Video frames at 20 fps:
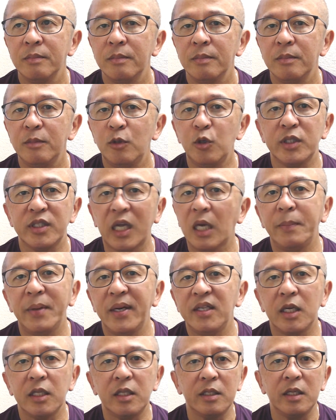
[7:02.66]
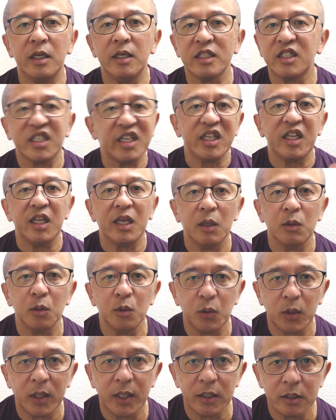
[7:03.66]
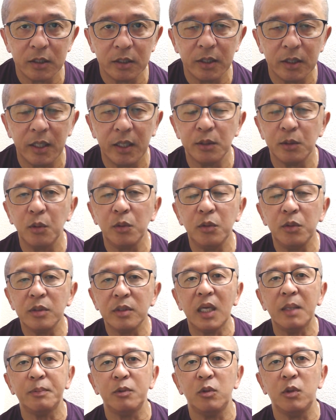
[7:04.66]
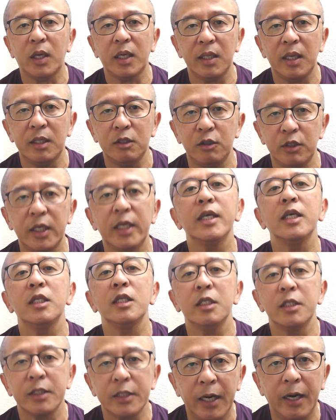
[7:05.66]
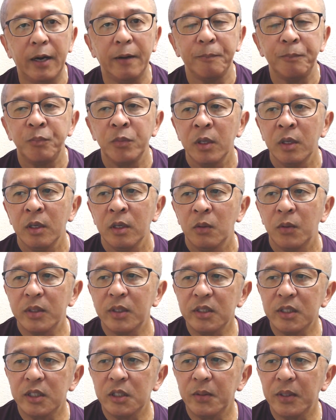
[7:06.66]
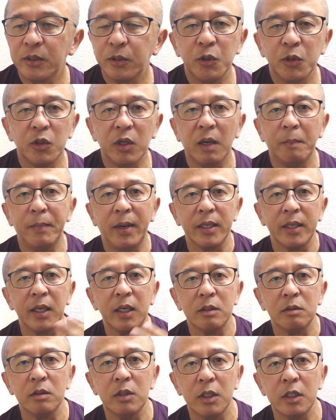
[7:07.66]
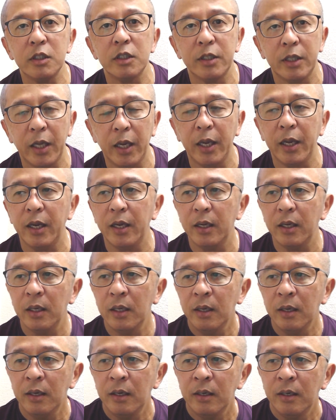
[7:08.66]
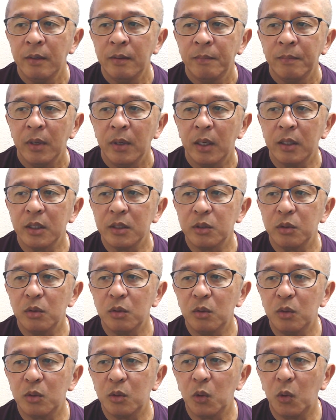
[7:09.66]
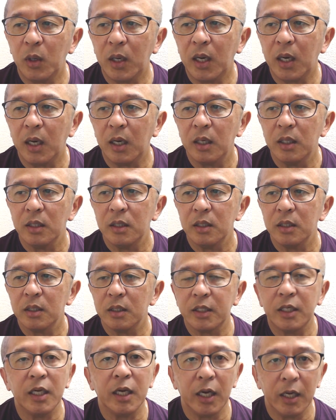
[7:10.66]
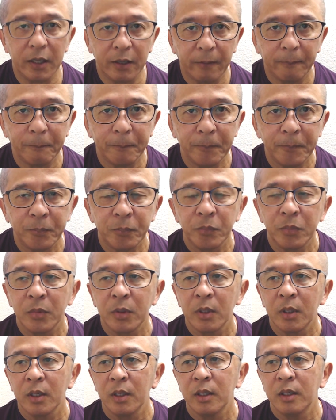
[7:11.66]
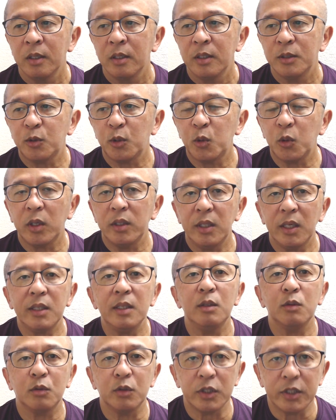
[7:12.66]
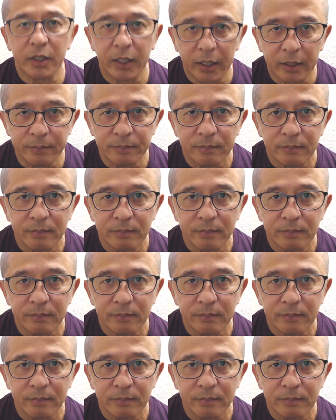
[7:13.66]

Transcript: よし、裁判やってやっつけてやろうとかですね。そういうタイプの方いるじゃないですか。私はそれとは真逆でして、争い事は嫌い。人とは仲良くしたい。